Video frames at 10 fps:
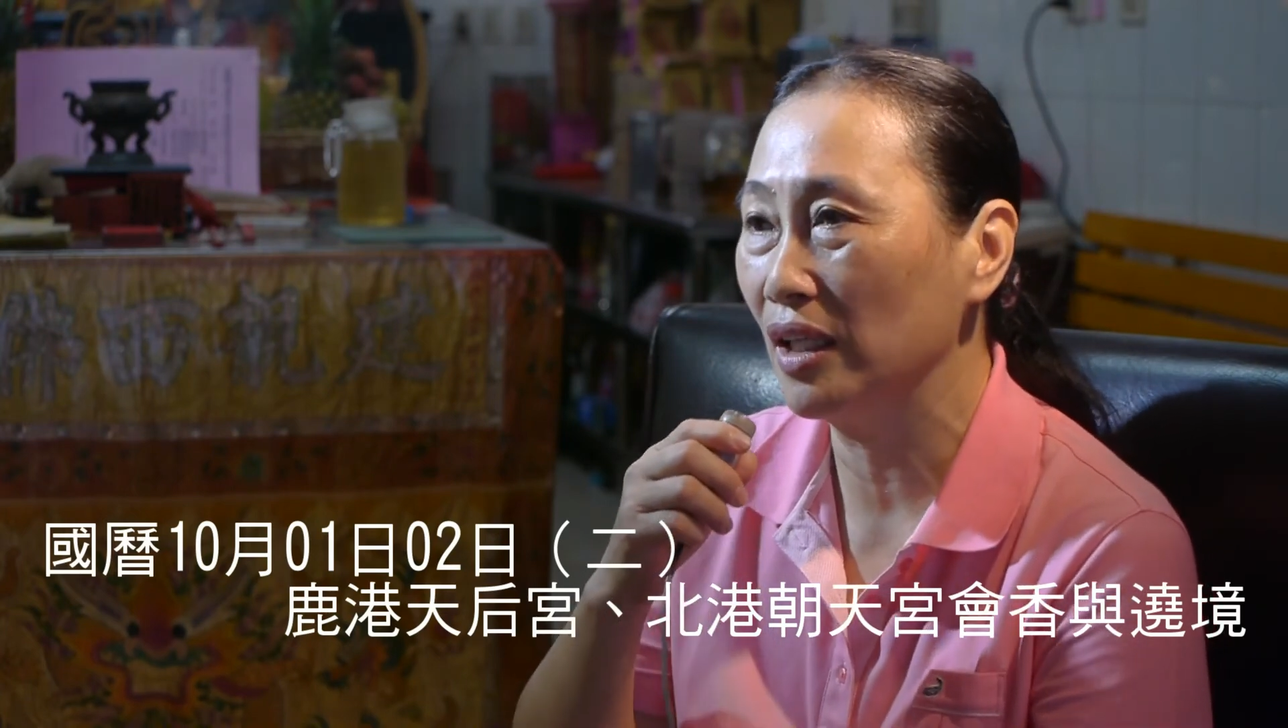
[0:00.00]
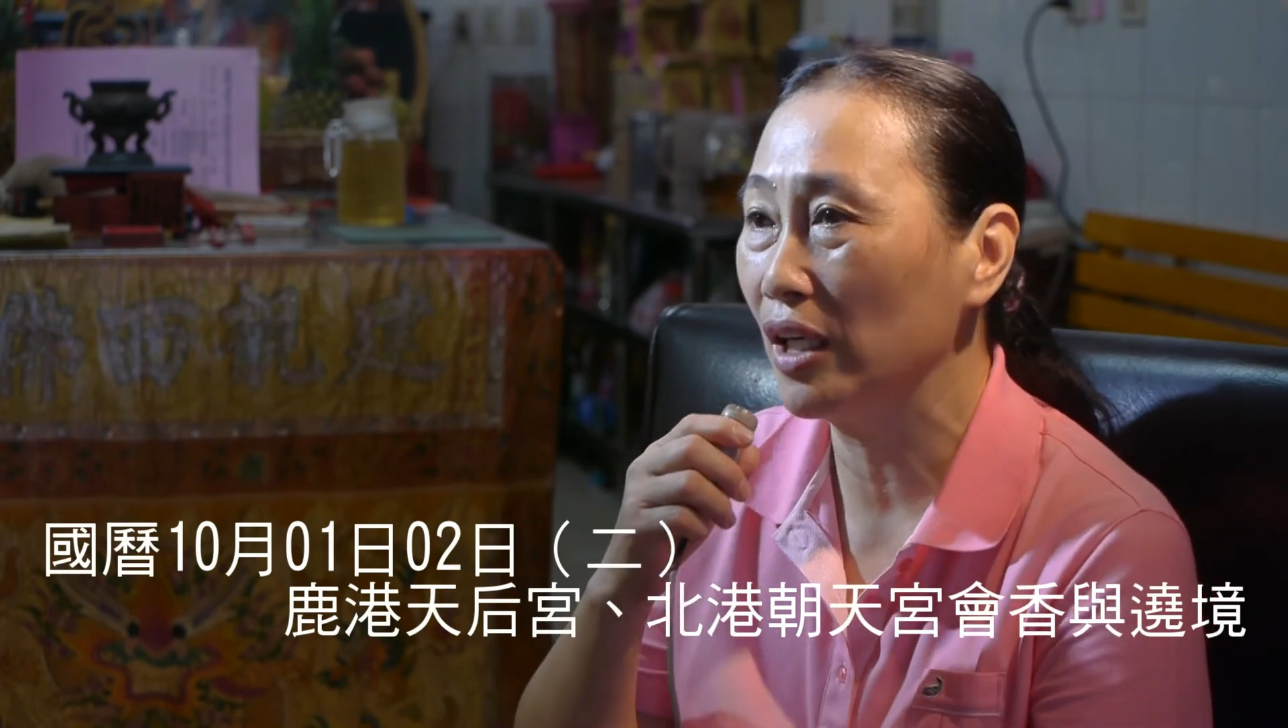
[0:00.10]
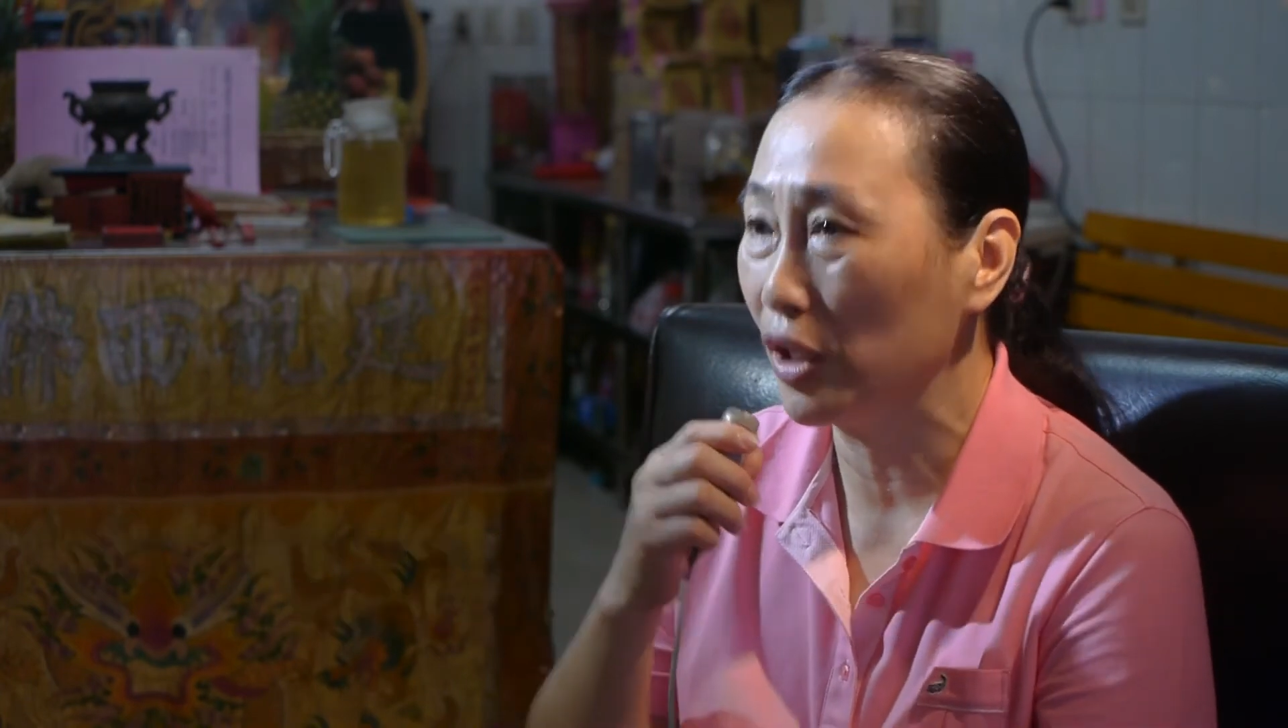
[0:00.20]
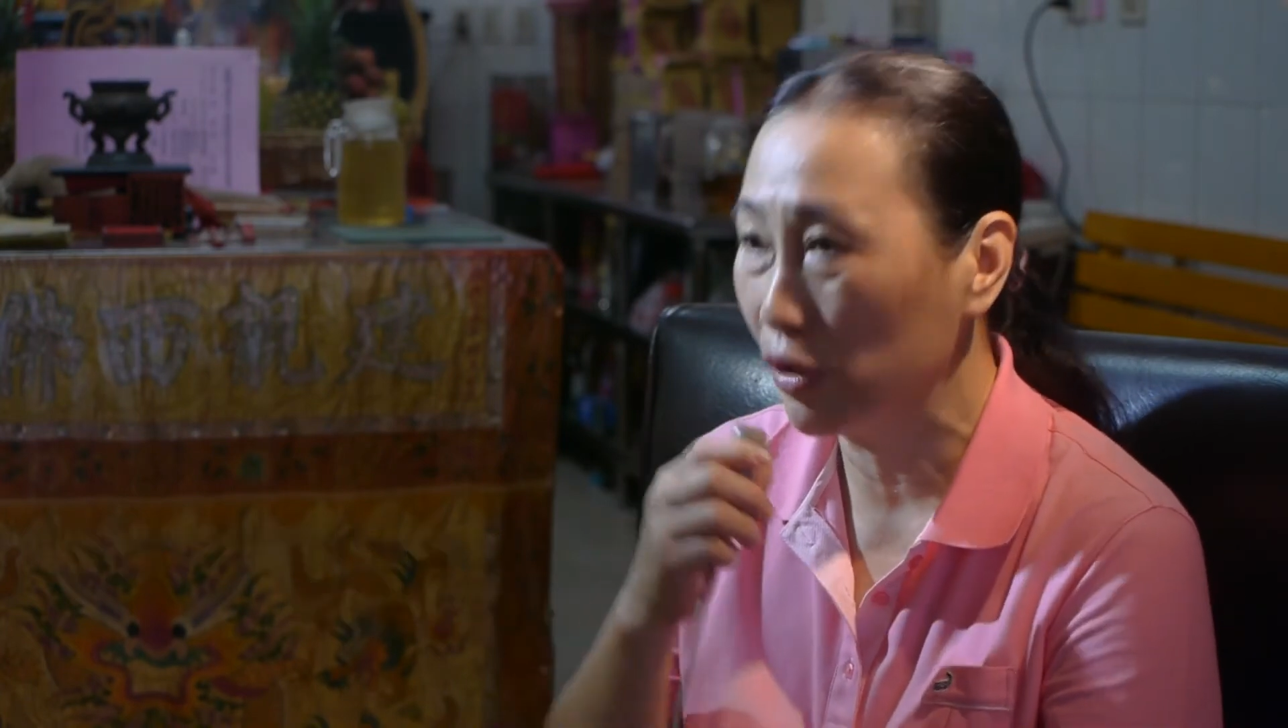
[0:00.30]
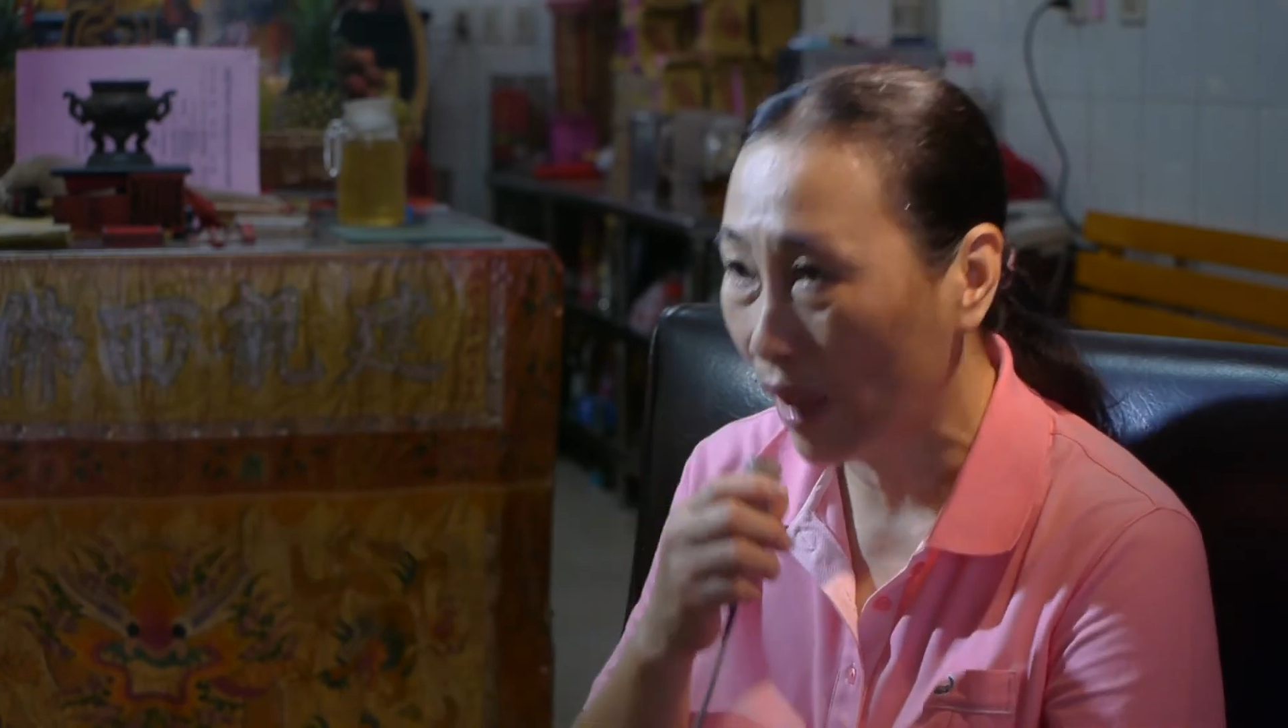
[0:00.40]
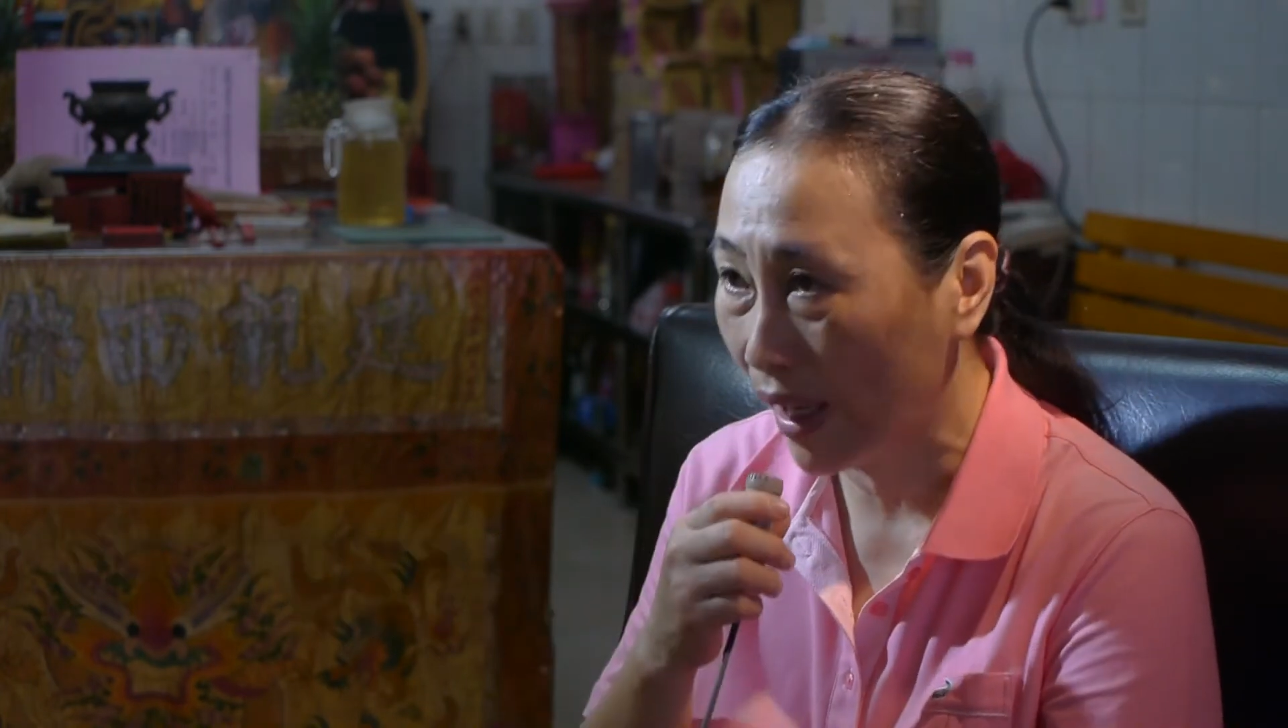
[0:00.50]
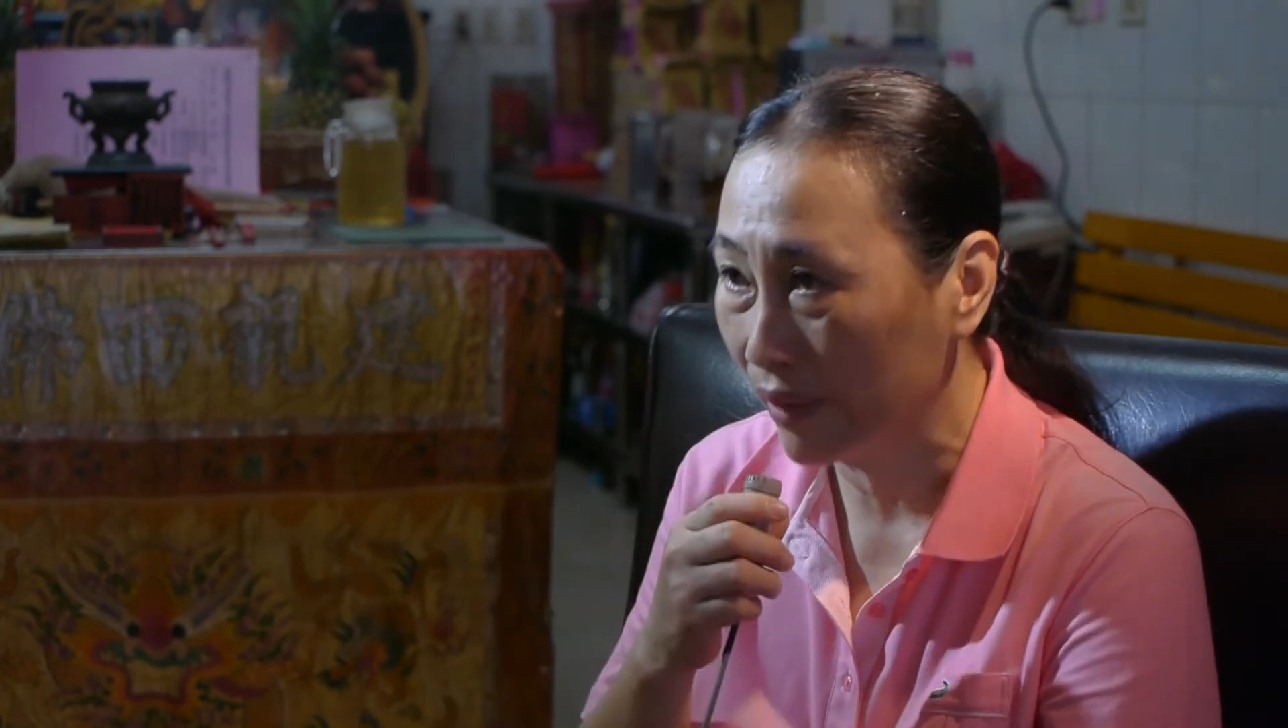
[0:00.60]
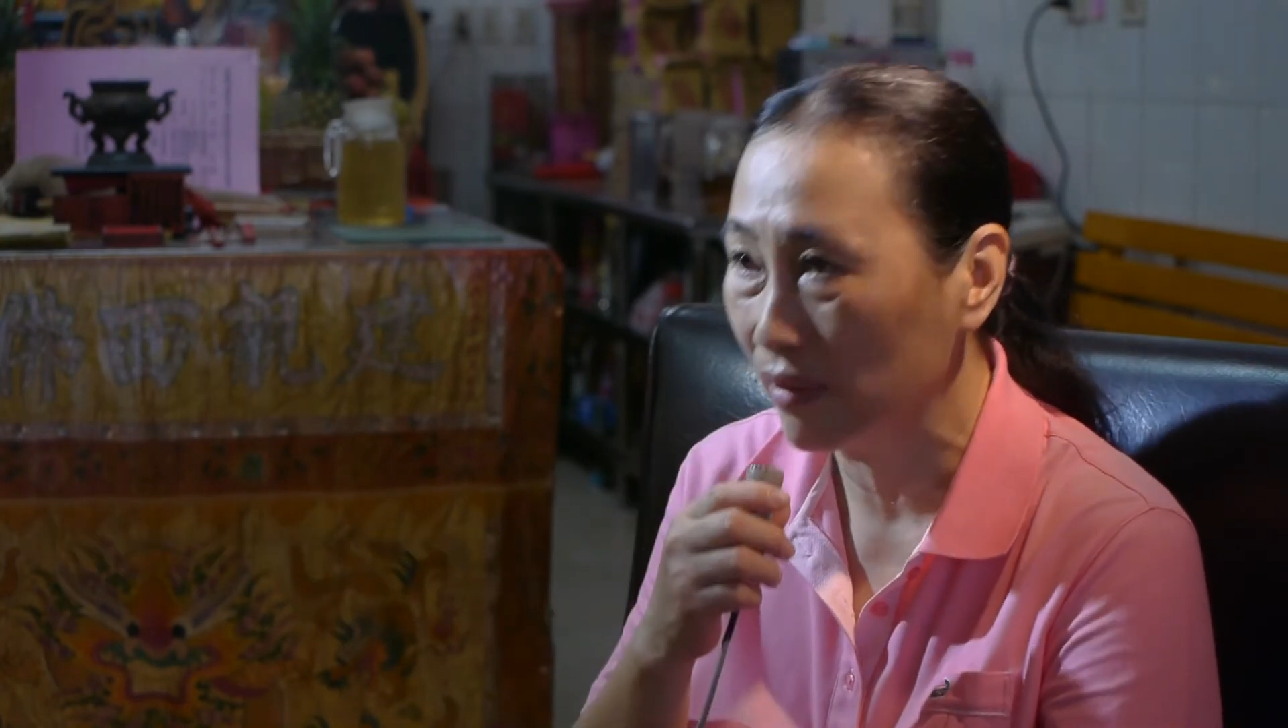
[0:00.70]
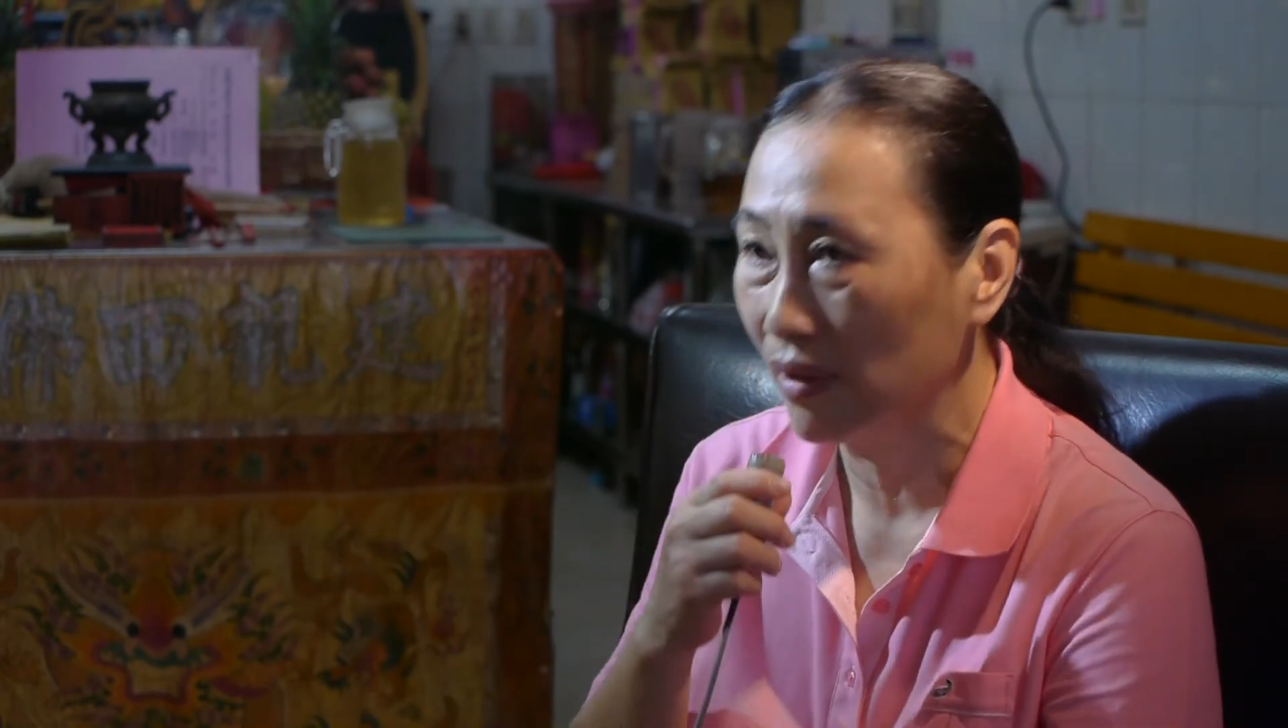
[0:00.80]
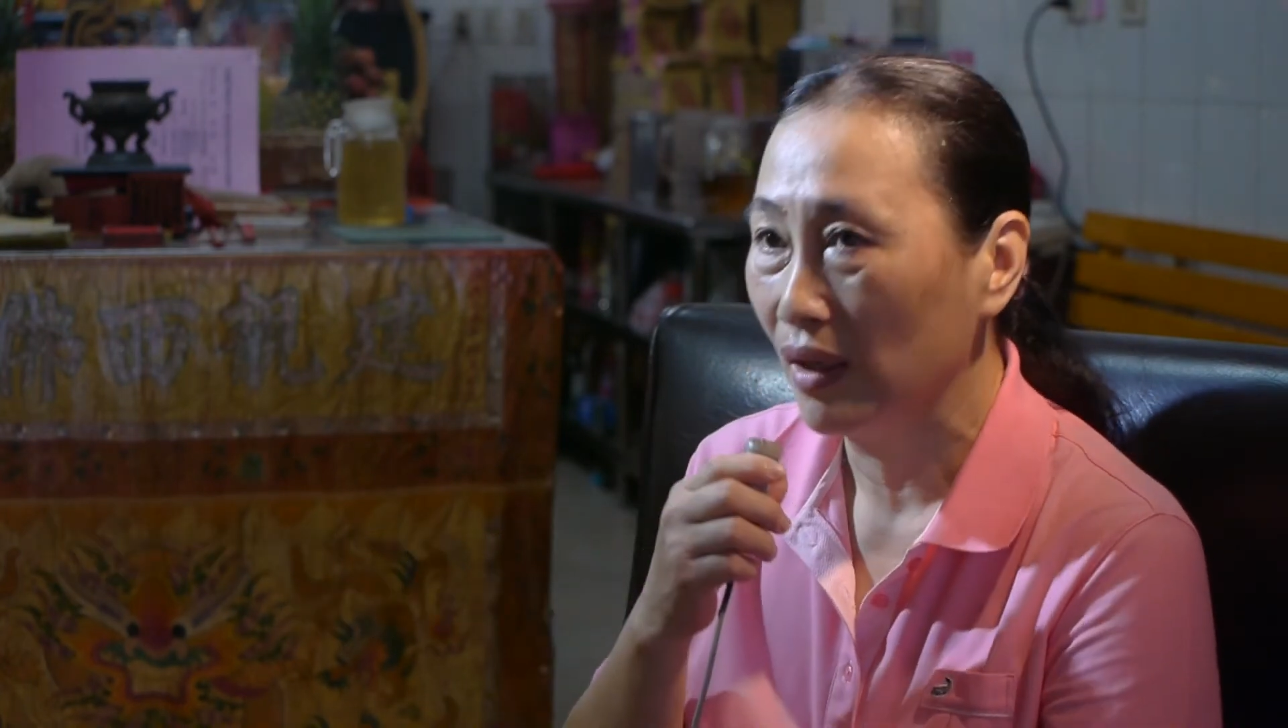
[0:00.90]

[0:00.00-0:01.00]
力有限，